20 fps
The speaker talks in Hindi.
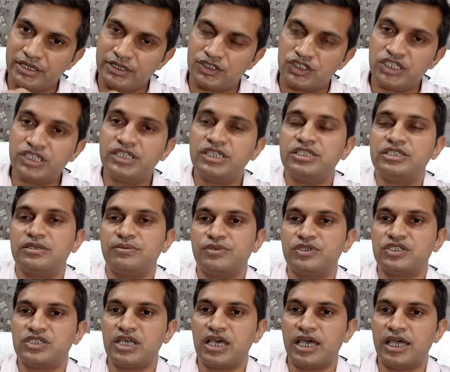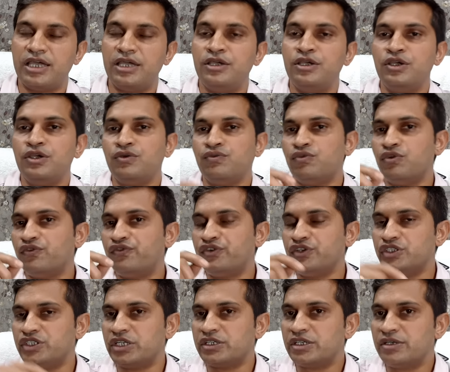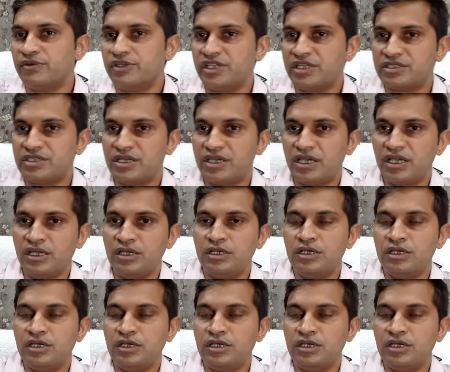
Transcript: इचिंग की समस्या है वो फिशर की वजह से है